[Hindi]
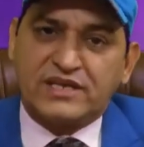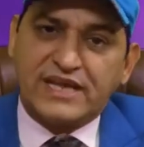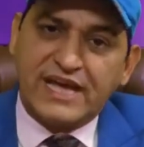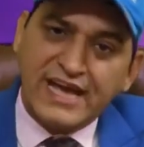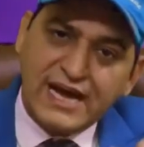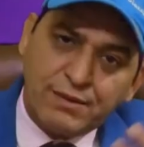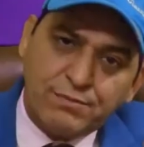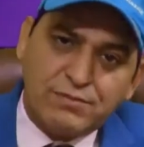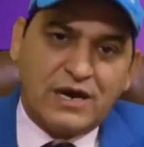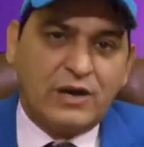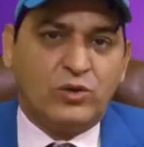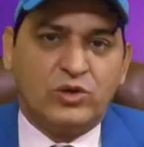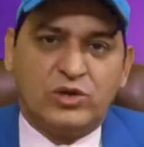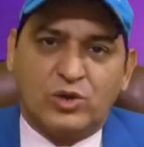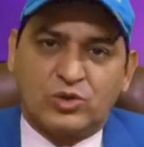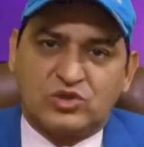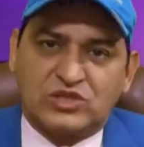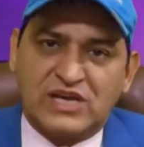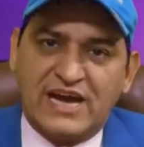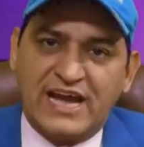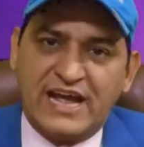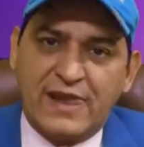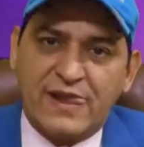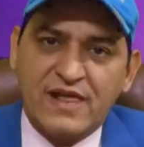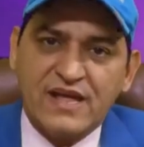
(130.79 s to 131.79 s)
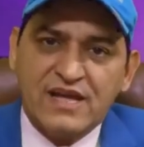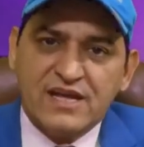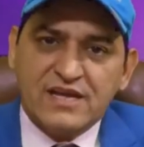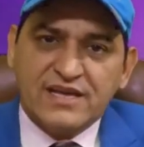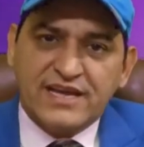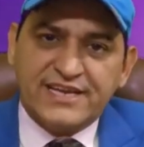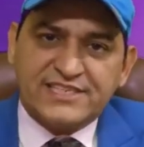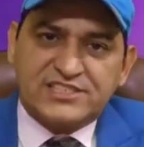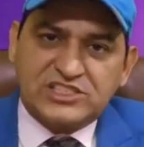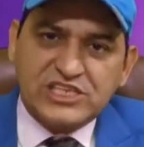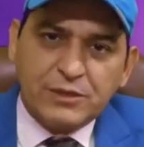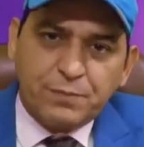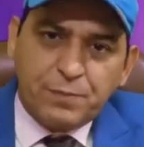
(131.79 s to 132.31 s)
नया माहौल होता है
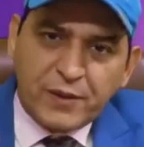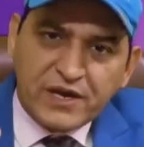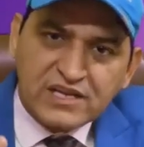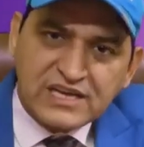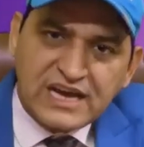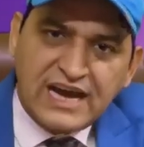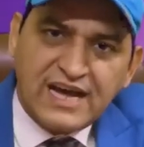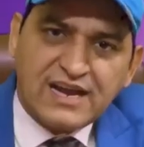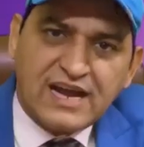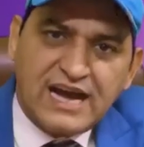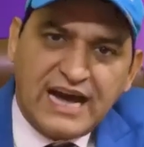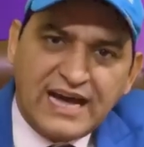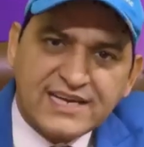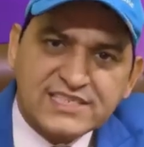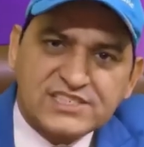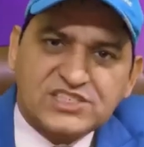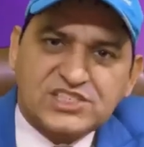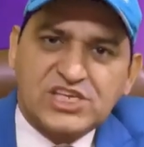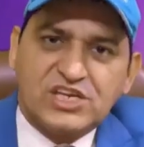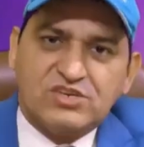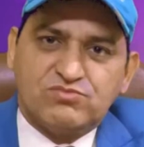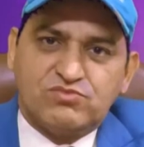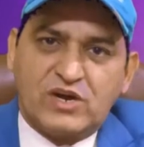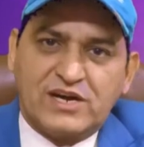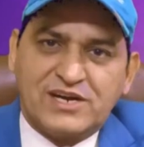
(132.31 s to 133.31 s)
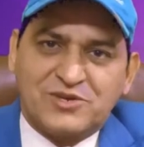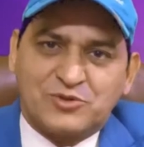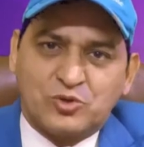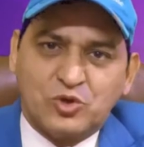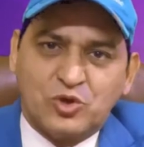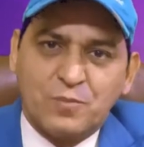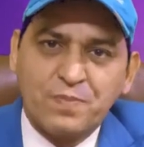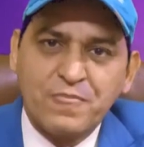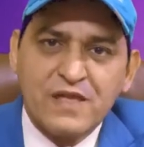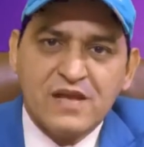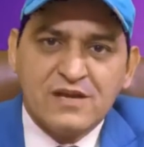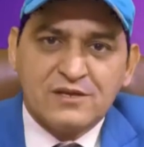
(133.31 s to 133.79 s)
इसी प्रकार आरसीएम वर्ड को